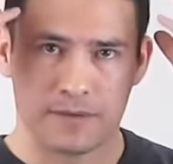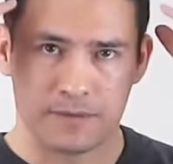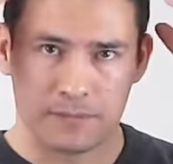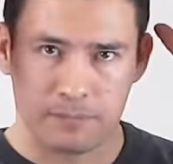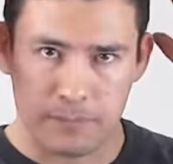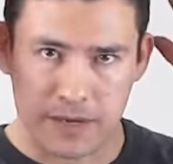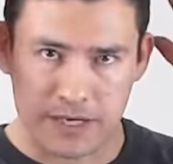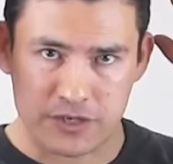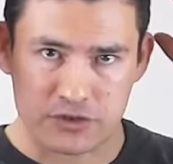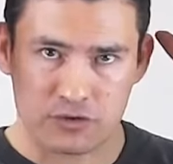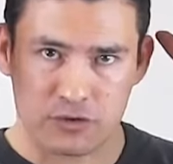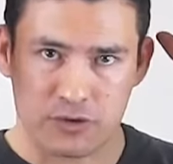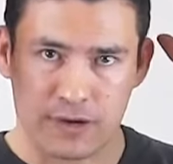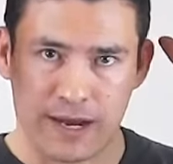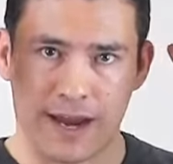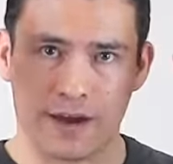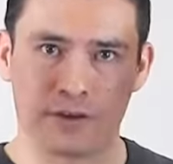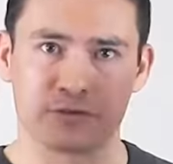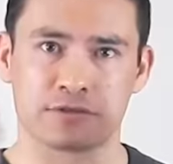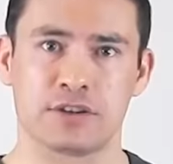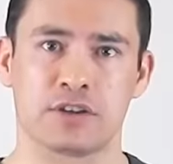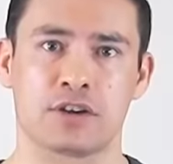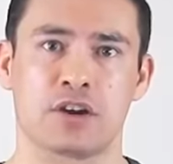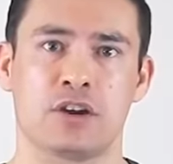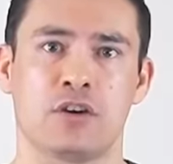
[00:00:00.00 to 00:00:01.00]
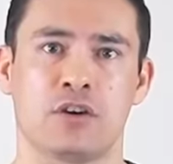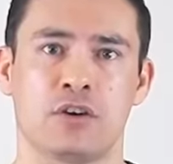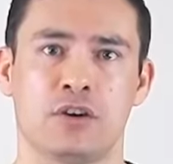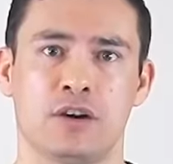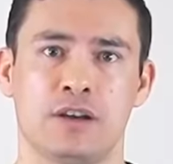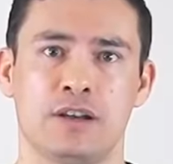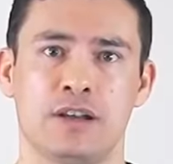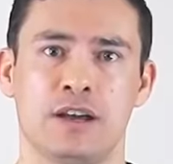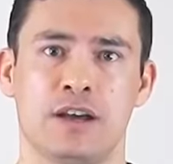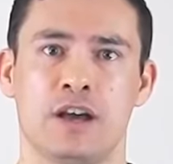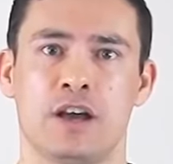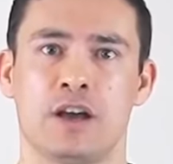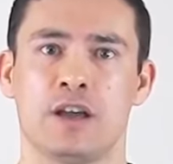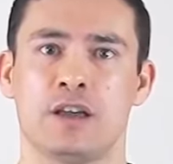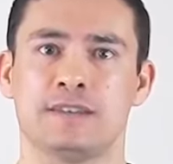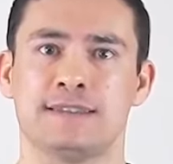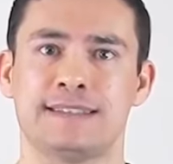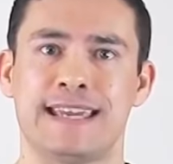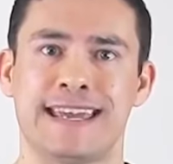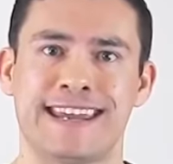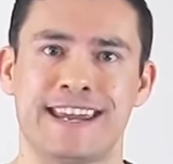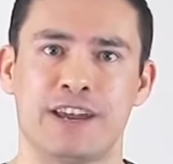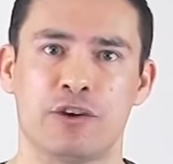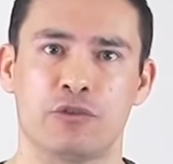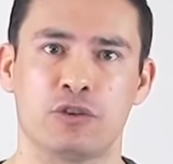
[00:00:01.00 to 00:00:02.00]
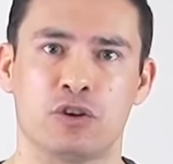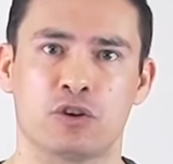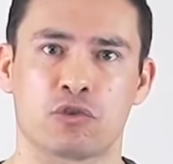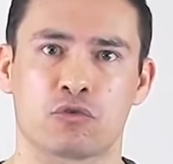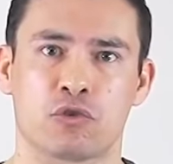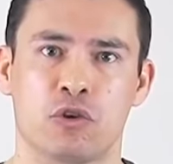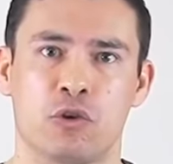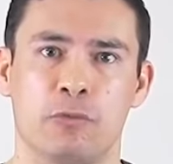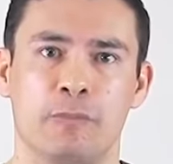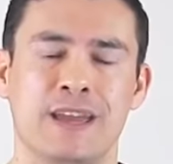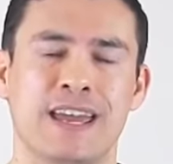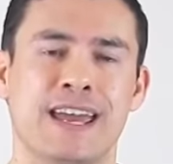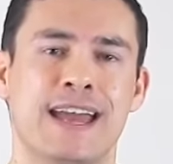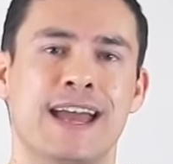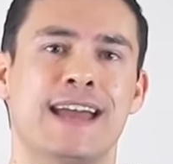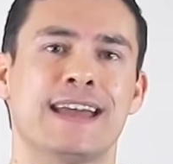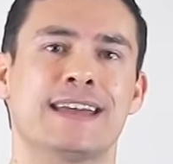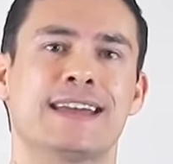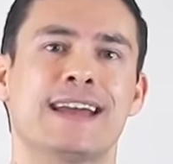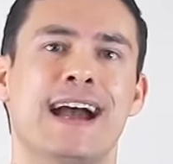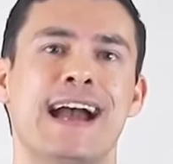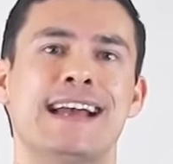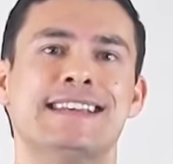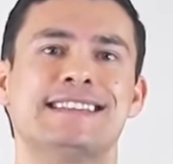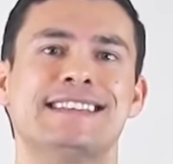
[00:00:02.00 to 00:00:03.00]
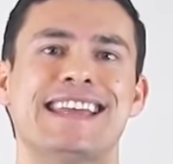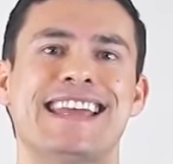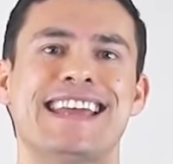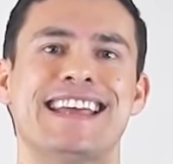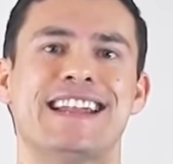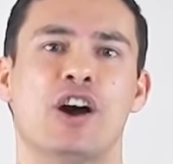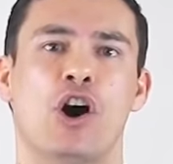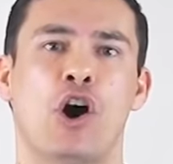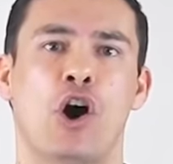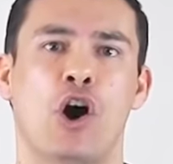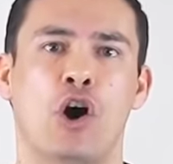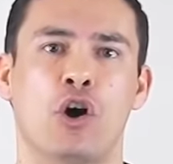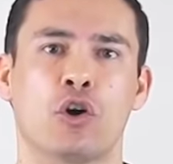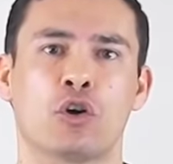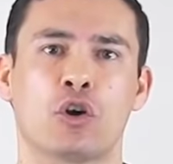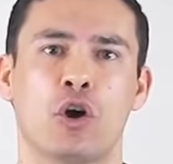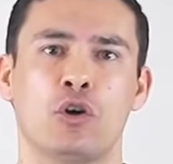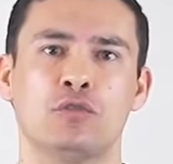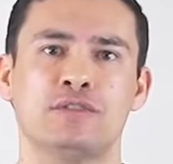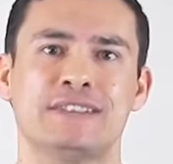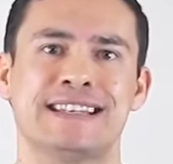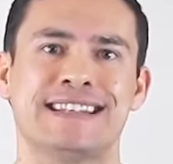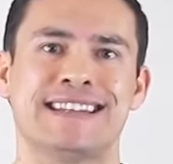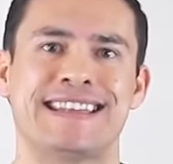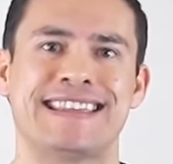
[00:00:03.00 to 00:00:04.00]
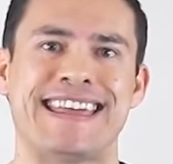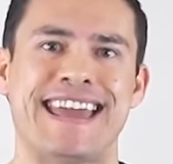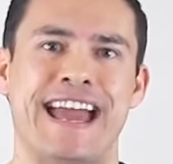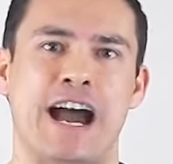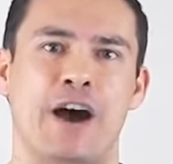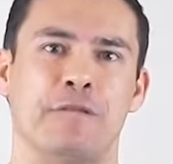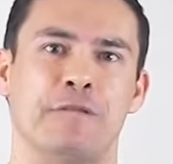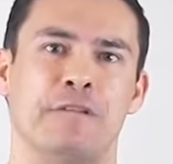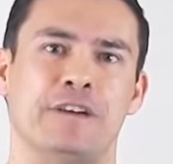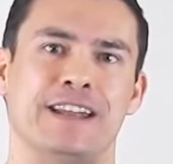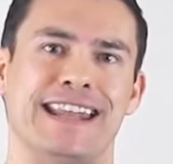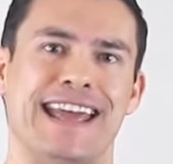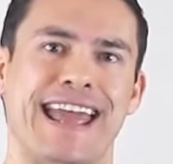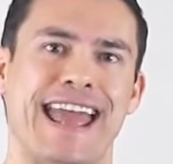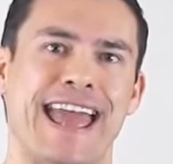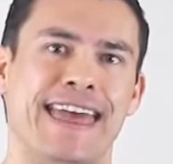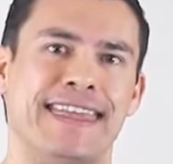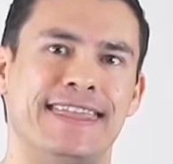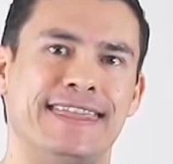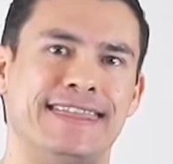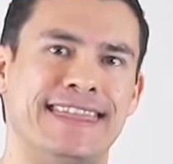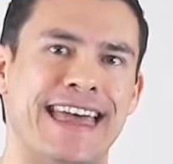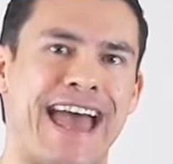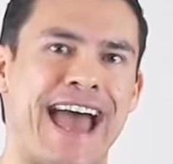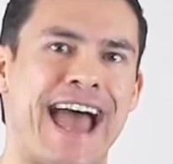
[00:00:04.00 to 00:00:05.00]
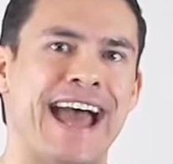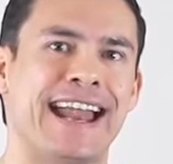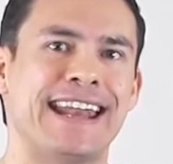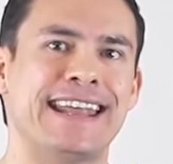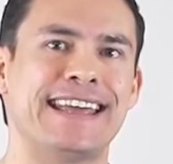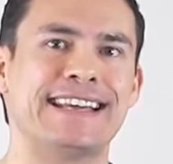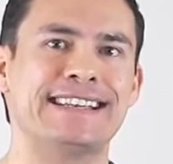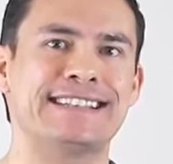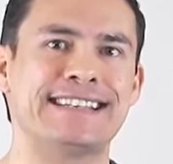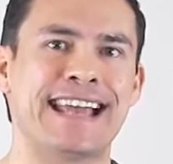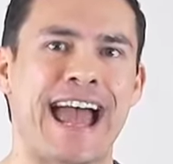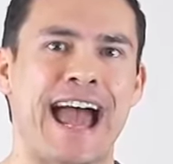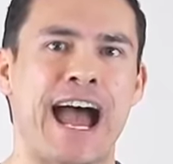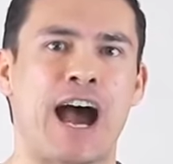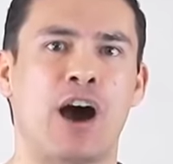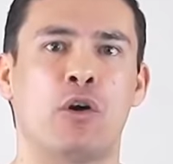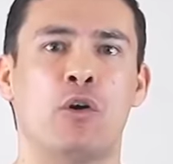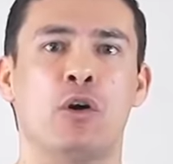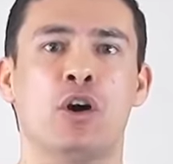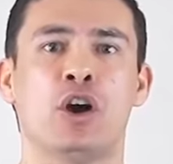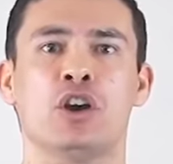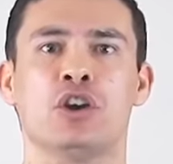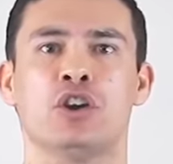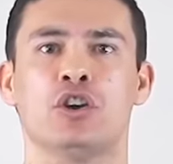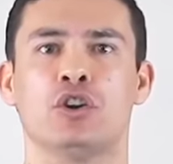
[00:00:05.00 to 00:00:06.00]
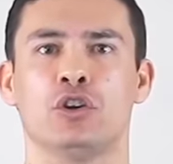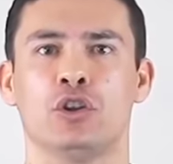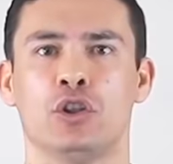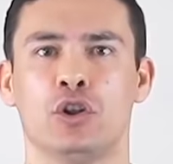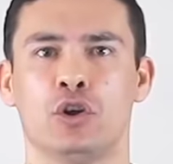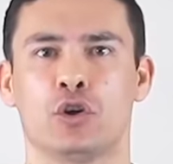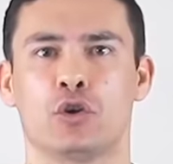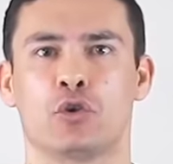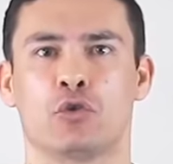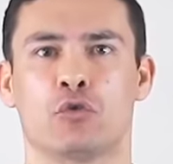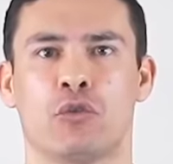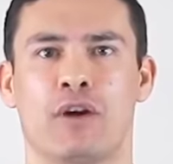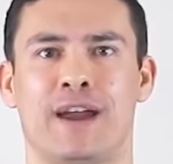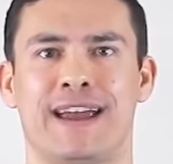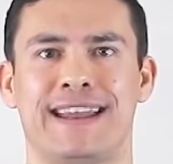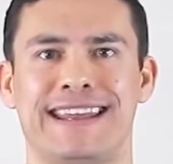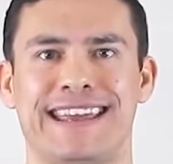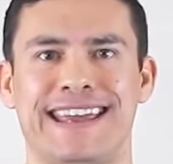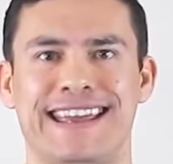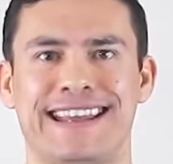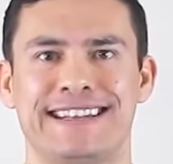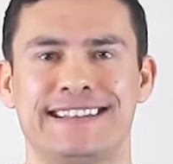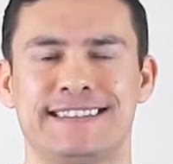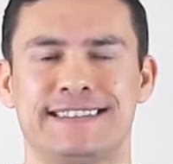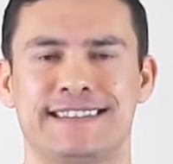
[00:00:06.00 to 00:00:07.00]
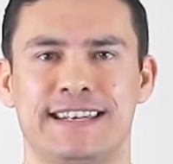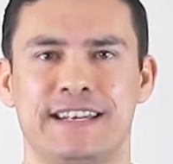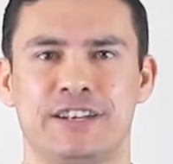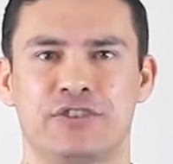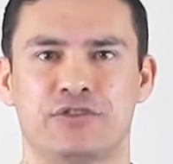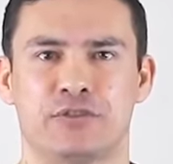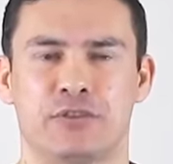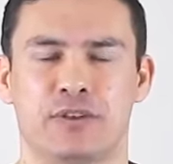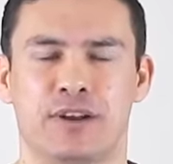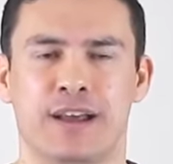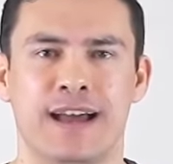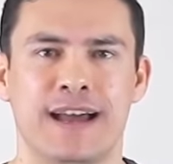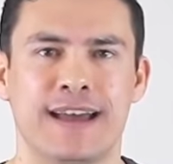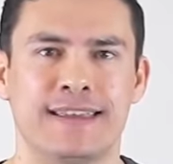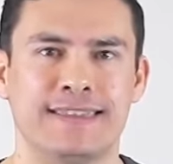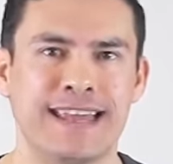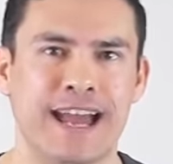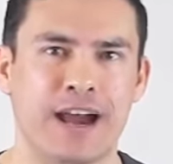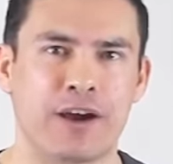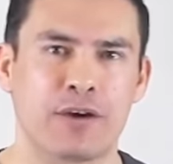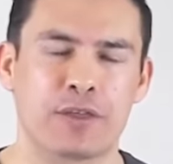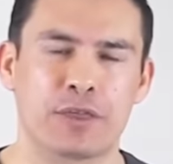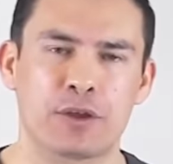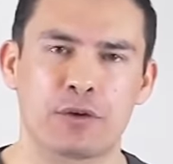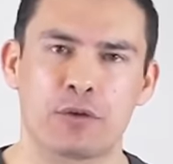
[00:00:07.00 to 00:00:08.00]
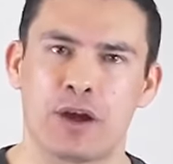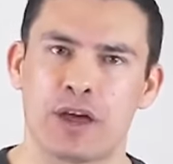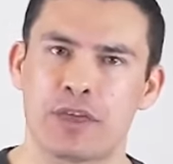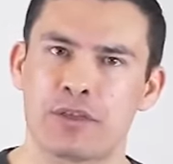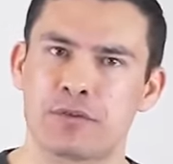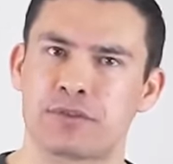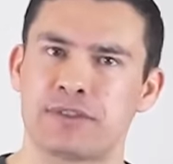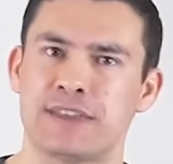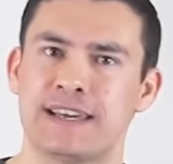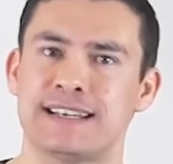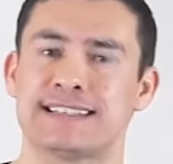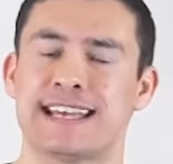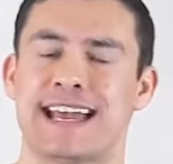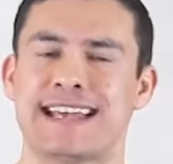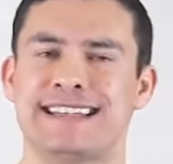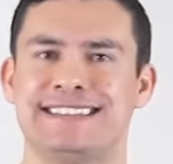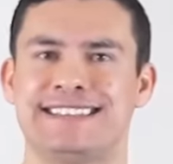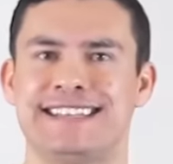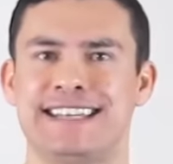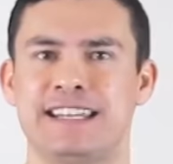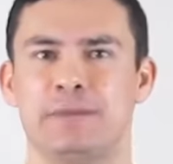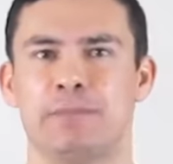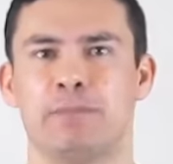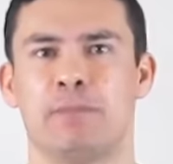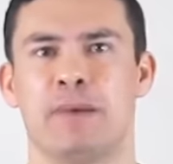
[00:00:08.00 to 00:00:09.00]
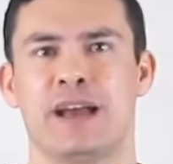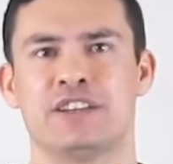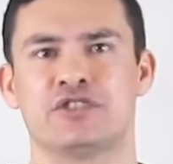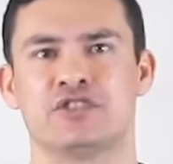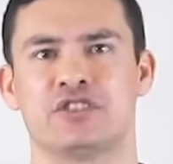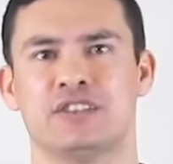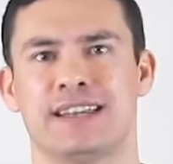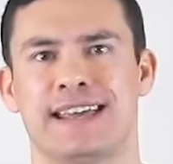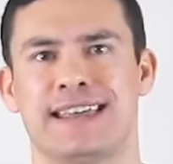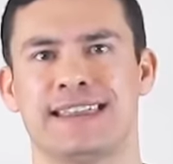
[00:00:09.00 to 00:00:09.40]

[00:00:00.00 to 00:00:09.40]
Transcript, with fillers: Сделайте прическу и приведите бороду в порядок. Все это создает один ансамбль, и именно так можно выглядеть круто в футболке. Ребята, все это ведет к